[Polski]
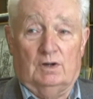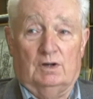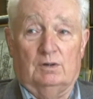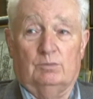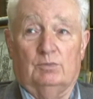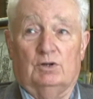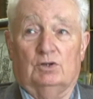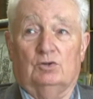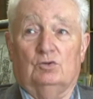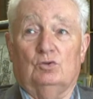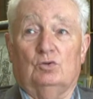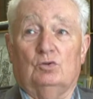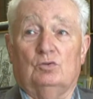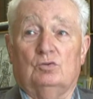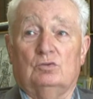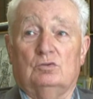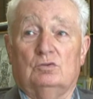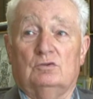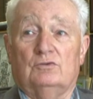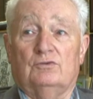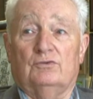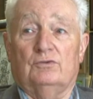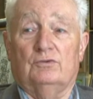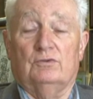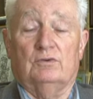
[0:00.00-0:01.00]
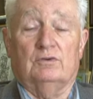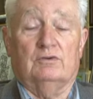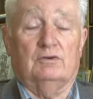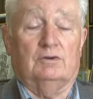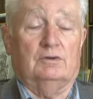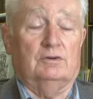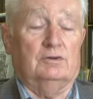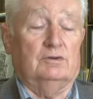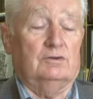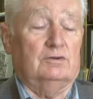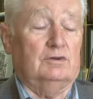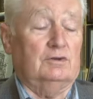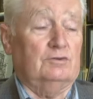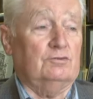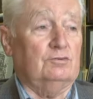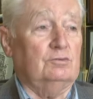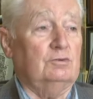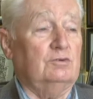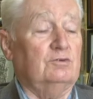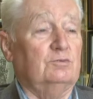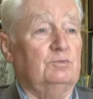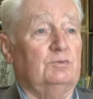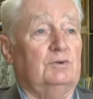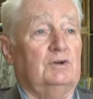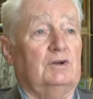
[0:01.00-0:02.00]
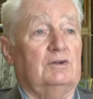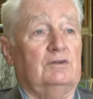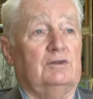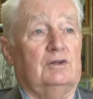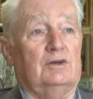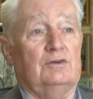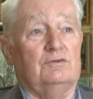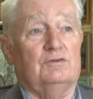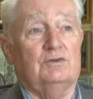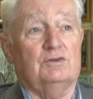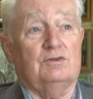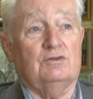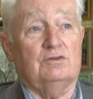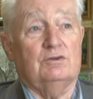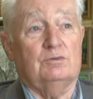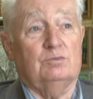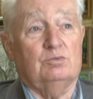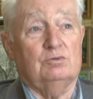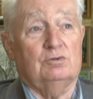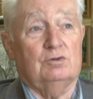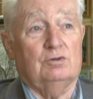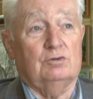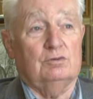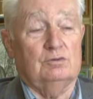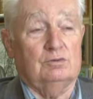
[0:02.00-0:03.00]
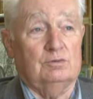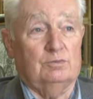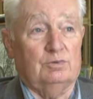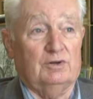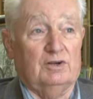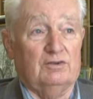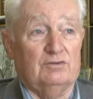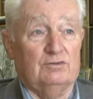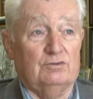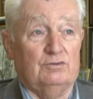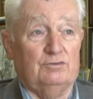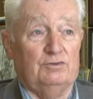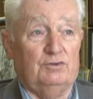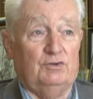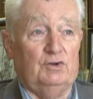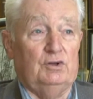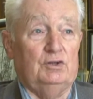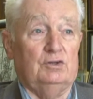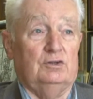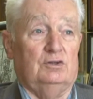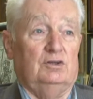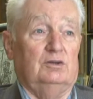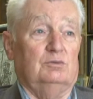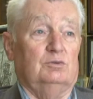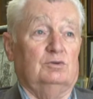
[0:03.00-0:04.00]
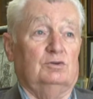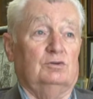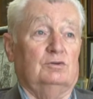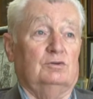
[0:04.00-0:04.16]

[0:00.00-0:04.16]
amatorów, zacząłem zbierać, najwięcej było obrazów świętych,